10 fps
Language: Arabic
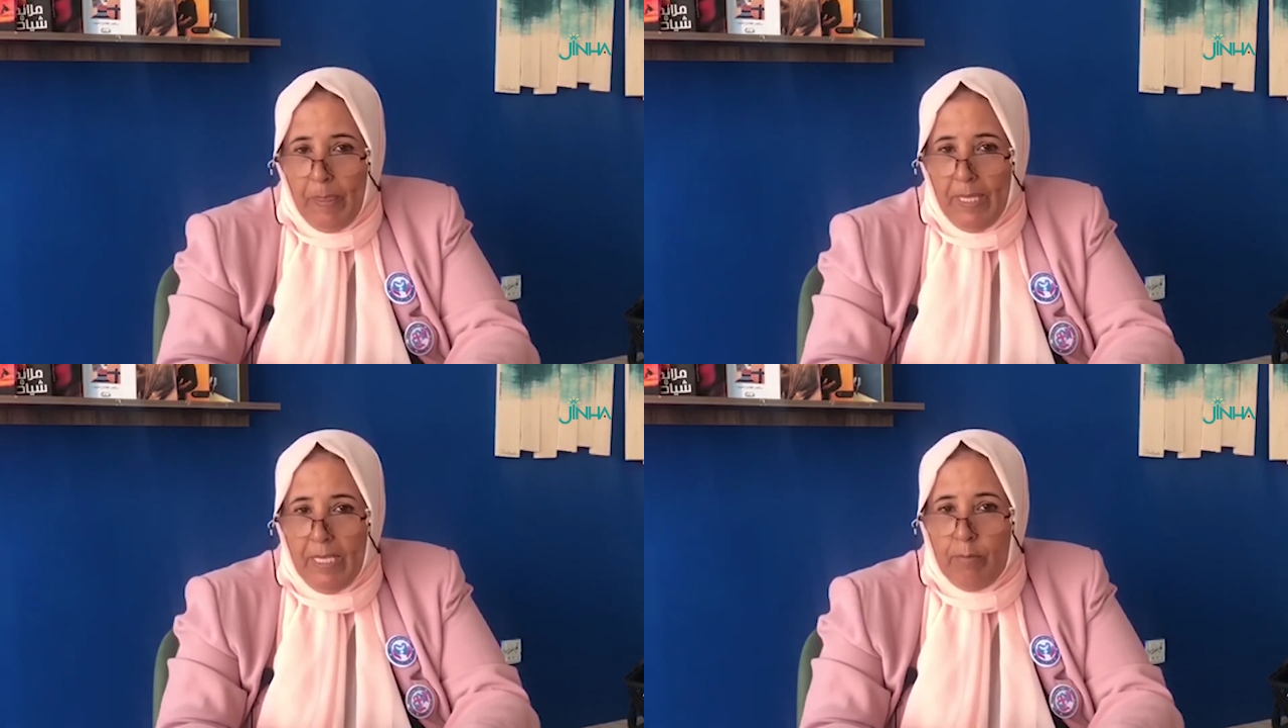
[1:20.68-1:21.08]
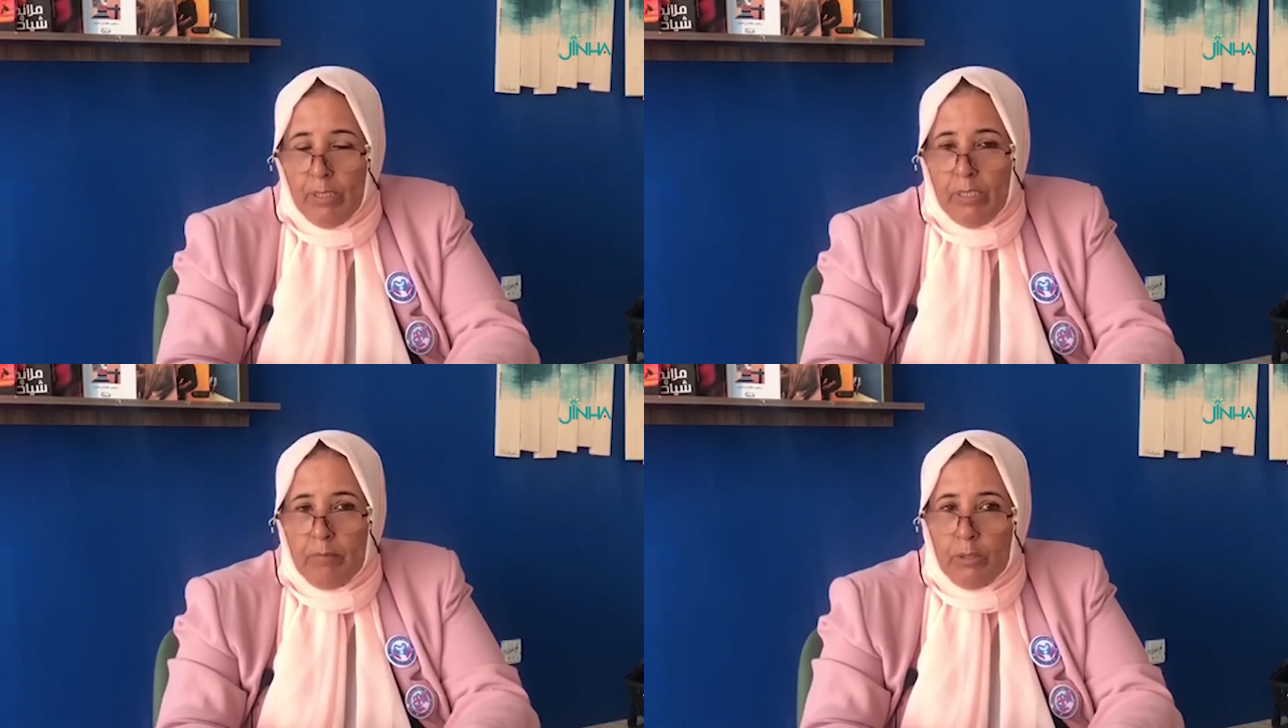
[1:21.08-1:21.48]
يعني
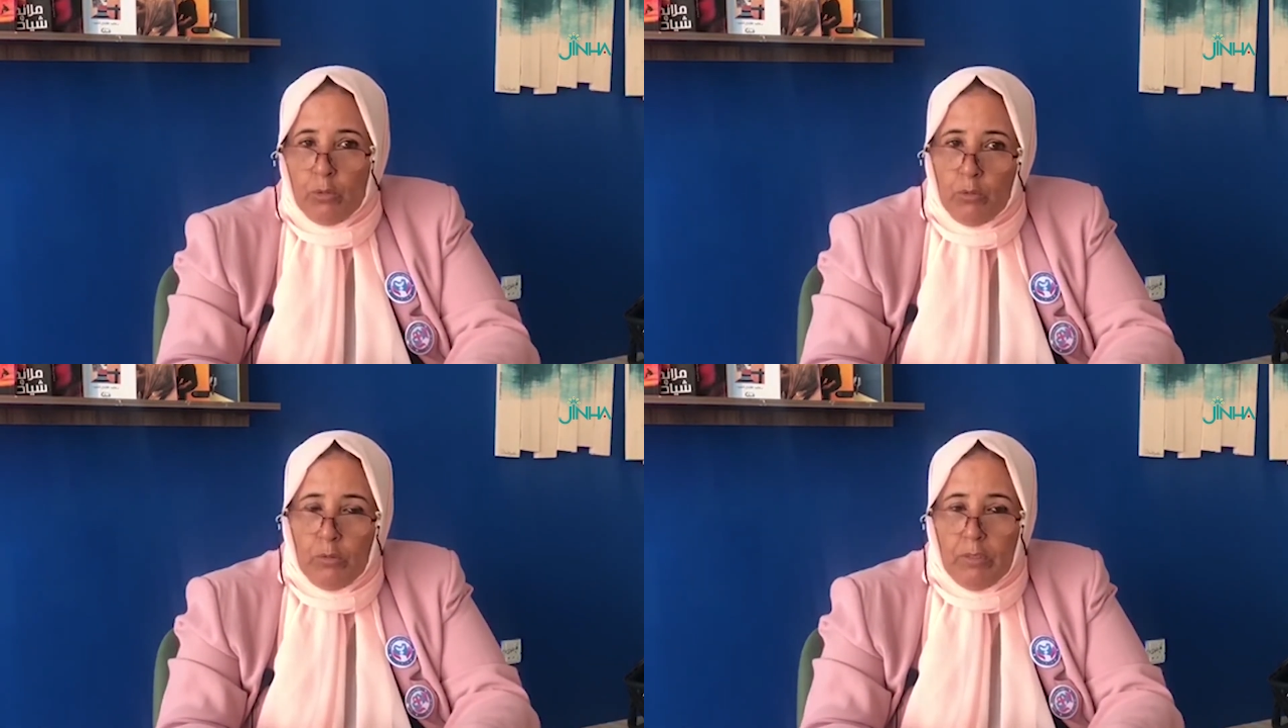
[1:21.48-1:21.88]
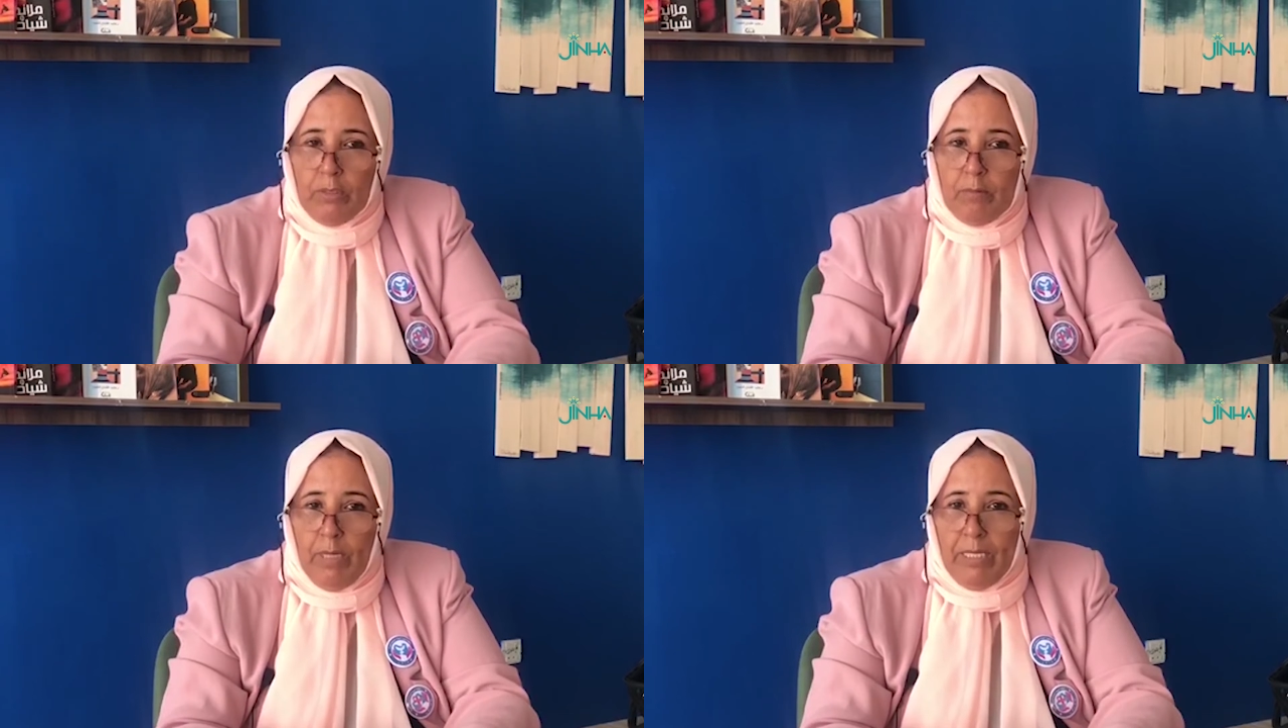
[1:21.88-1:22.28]
بدل ما تكون
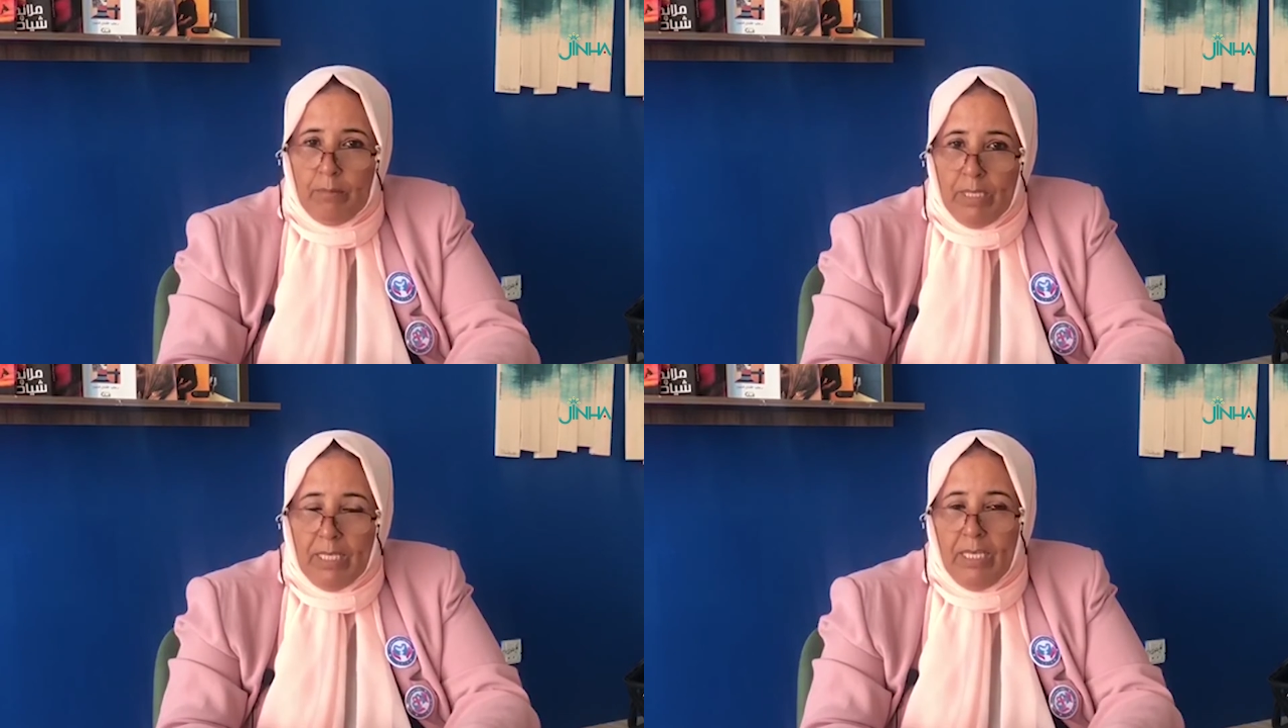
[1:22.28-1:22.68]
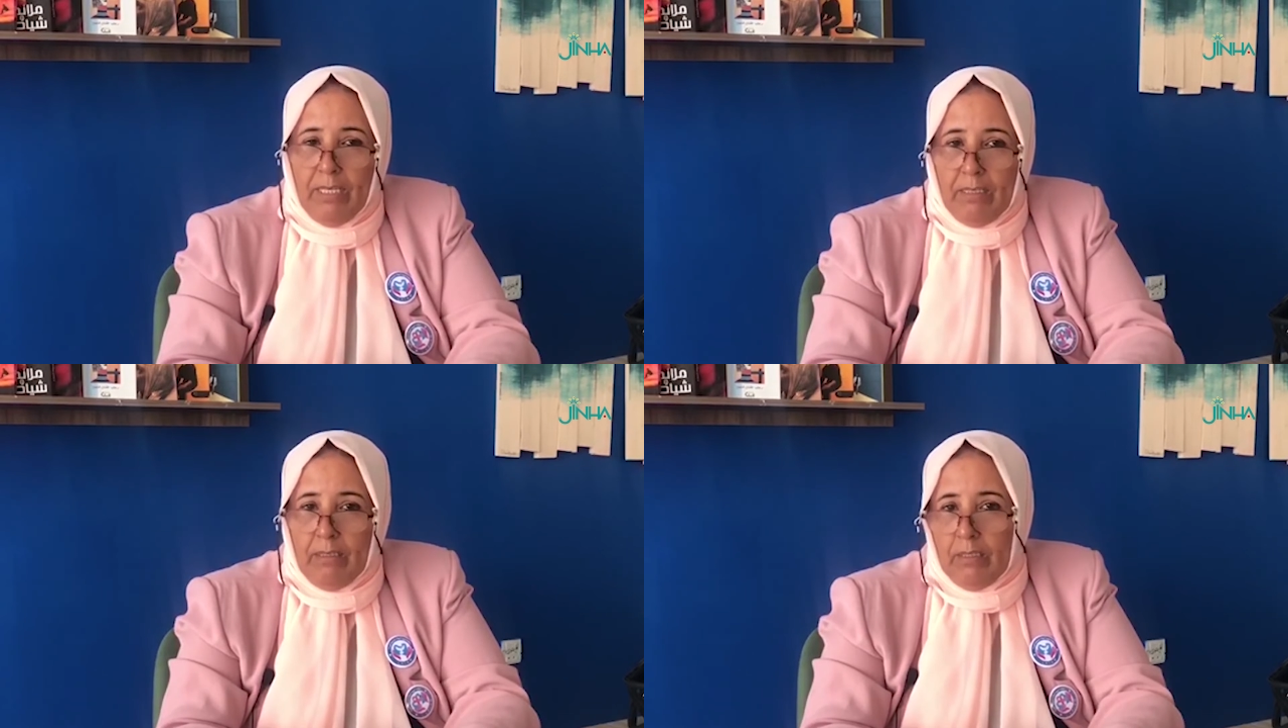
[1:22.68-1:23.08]
مع المرأة
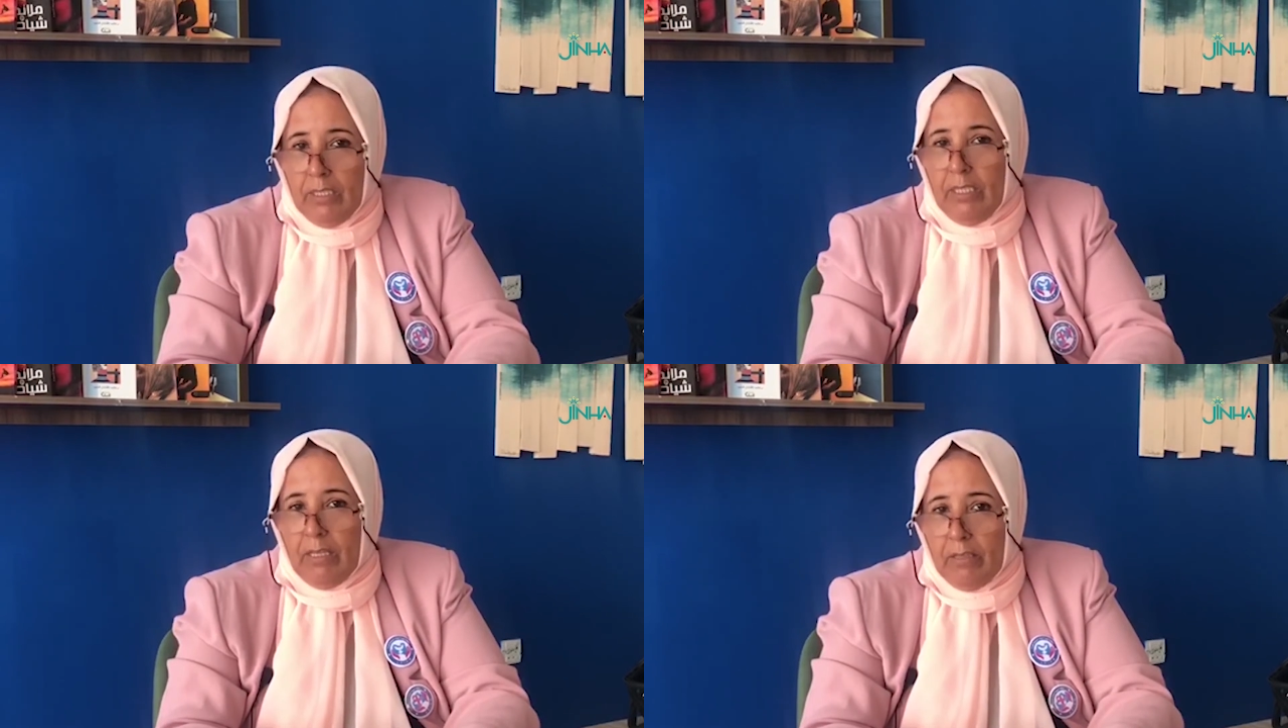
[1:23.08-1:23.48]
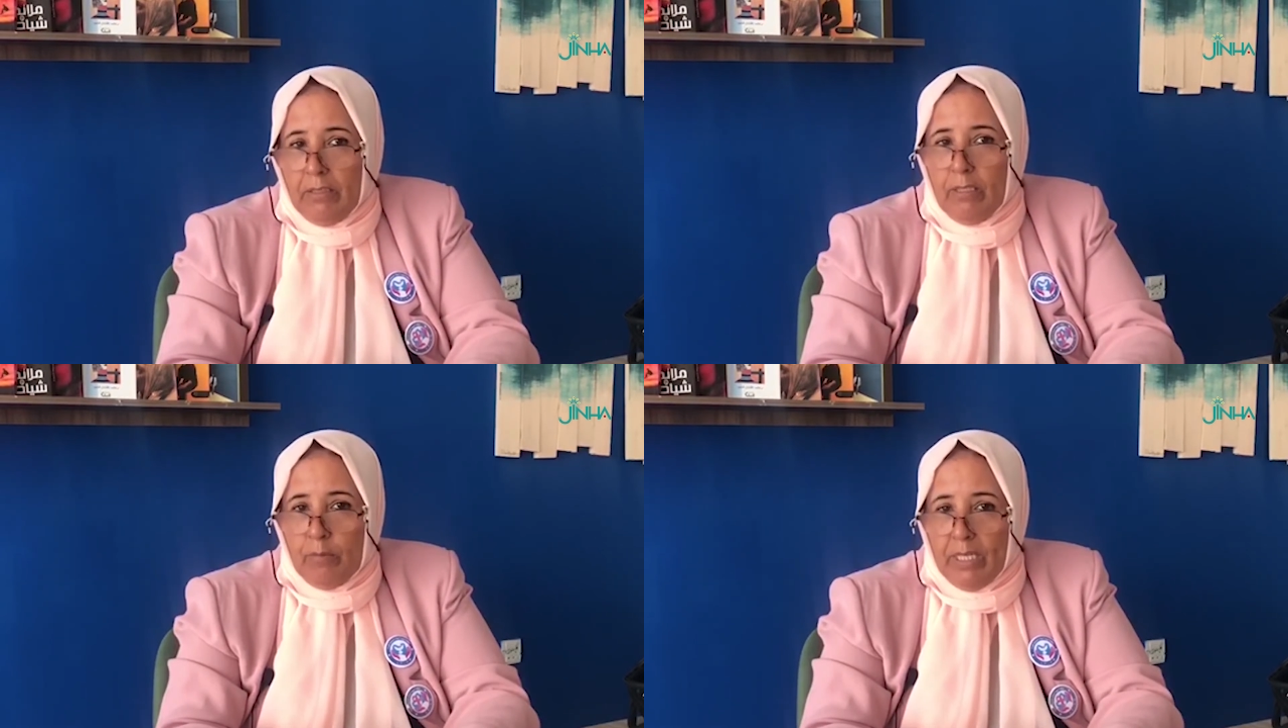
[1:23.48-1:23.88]
هي
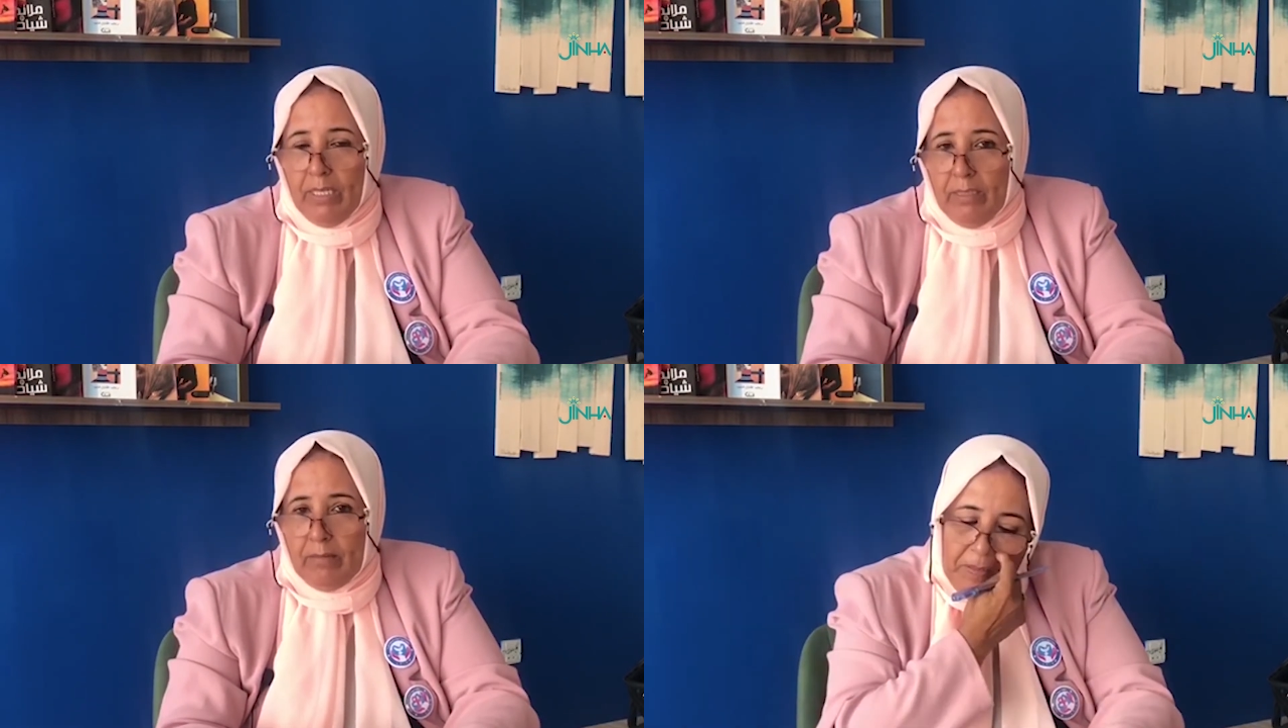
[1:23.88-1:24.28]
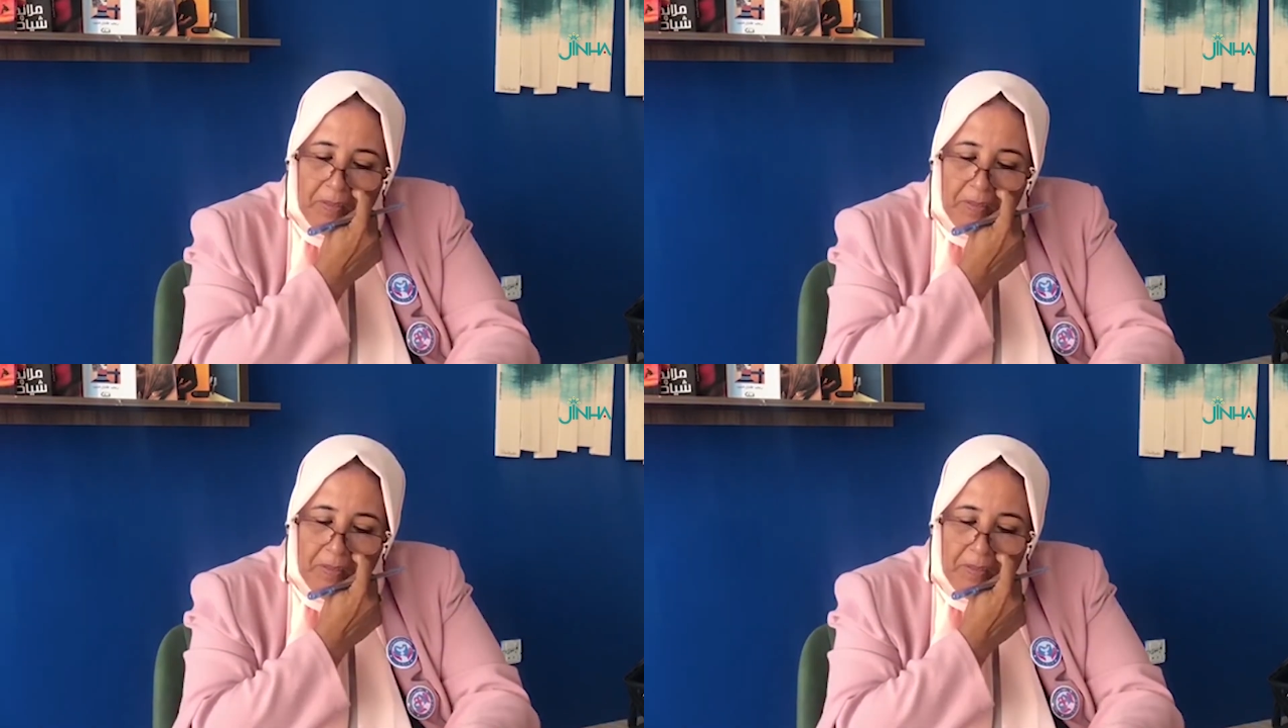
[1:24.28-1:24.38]
ضد المرأة